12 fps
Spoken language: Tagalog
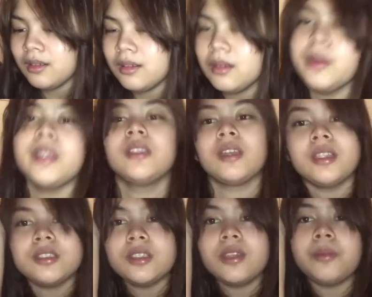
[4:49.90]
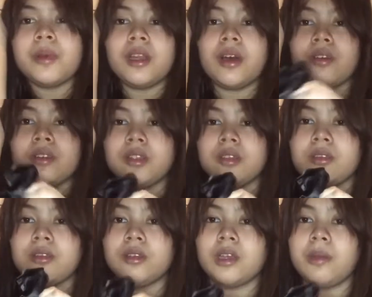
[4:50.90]
May scrunchie din pala ako dito.
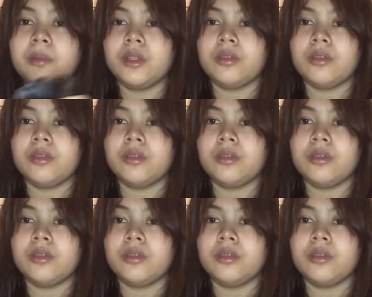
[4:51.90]
Gamit ko